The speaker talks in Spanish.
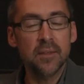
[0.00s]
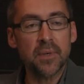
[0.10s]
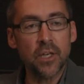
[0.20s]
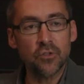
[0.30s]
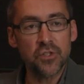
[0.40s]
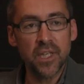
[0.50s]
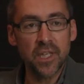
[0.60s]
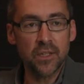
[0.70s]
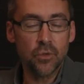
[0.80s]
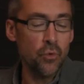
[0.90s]
para
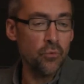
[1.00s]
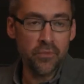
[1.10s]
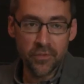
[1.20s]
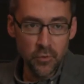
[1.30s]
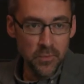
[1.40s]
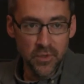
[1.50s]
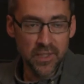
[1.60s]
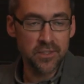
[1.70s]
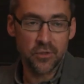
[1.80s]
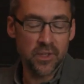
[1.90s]
conseguir un zumo,
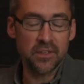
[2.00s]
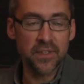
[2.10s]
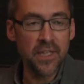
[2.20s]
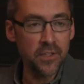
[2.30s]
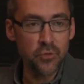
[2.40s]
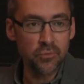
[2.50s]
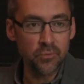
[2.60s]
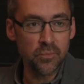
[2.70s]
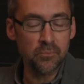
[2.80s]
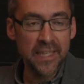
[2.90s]
que es lo que al final es
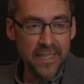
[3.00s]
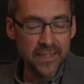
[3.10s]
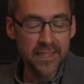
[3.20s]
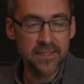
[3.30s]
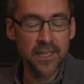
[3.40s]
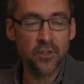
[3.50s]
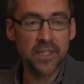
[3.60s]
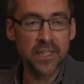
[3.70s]
un virgen extra, lo que